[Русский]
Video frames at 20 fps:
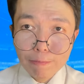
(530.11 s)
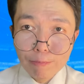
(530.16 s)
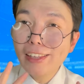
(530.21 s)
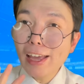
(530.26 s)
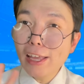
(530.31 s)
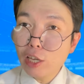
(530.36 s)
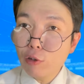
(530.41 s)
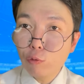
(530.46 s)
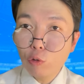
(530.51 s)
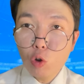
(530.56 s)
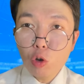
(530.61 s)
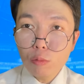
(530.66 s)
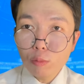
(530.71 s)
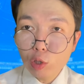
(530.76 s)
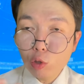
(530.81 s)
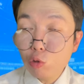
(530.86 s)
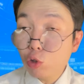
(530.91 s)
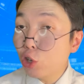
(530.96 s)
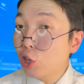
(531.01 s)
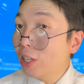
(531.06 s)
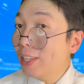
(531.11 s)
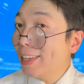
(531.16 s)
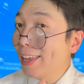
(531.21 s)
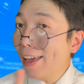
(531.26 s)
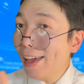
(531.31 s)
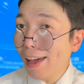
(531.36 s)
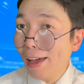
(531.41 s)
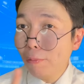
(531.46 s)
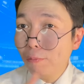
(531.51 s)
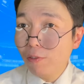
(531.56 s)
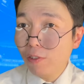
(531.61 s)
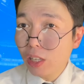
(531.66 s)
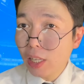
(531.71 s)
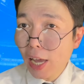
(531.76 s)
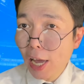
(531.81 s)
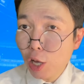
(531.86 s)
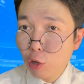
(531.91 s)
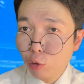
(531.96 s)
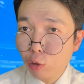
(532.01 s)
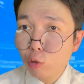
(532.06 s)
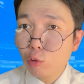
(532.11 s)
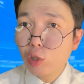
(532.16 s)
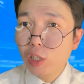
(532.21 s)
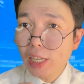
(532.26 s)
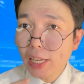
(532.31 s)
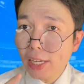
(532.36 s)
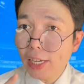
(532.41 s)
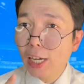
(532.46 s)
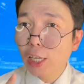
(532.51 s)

Я ни в коем случае не обвиняю людей,